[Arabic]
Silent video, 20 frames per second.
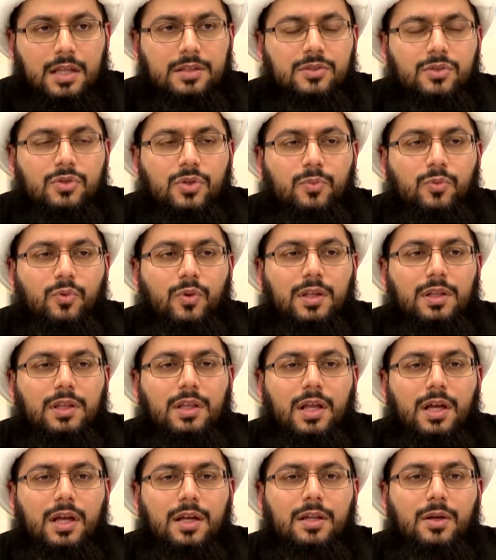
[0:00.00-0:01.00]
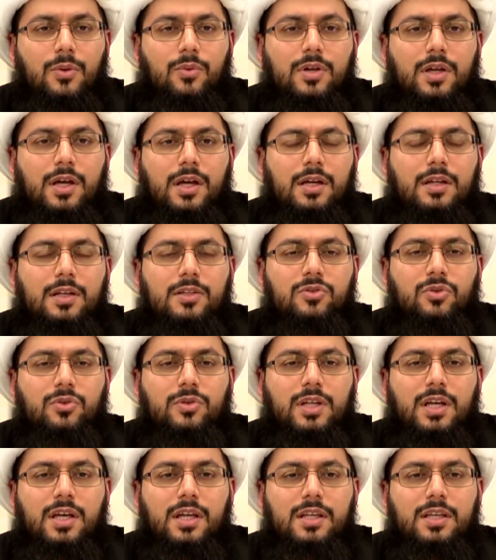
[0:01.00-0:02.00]
أنتم والله لو كانت
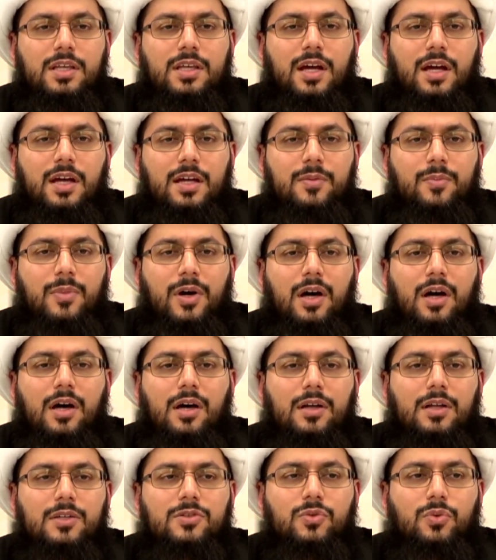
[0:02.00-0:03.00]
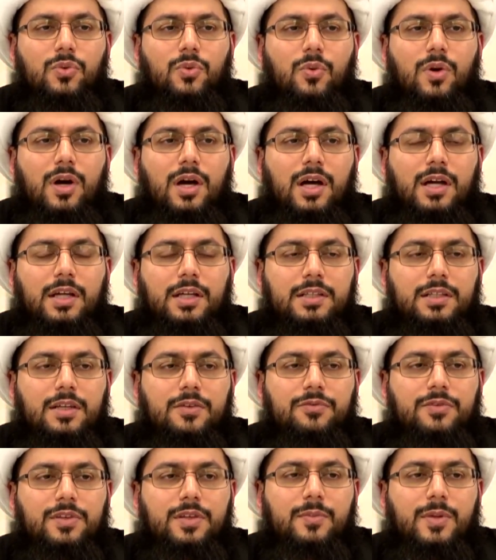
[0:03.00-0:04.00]
هنالك عبارة
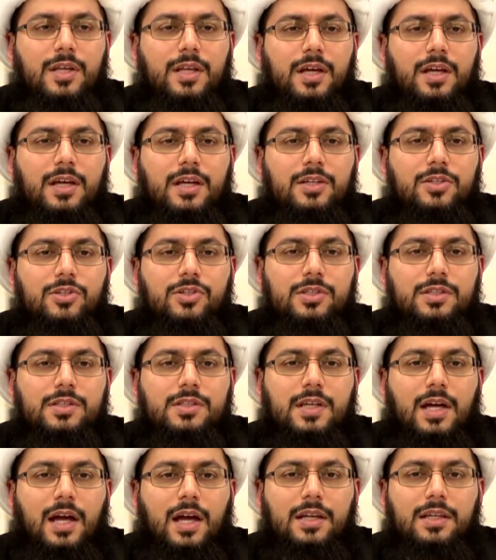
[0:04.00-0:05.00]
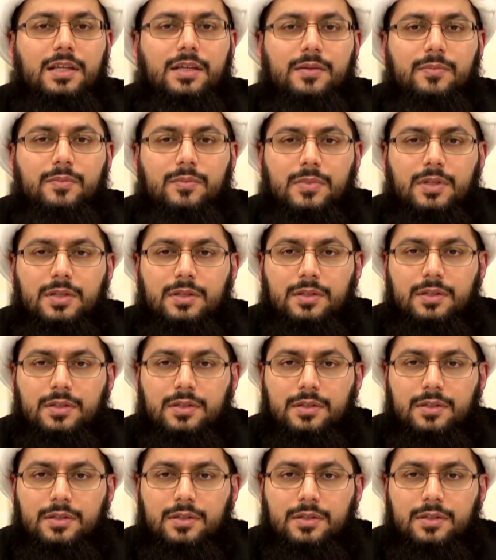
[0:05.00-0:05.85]
واحدة في مناهج التعليم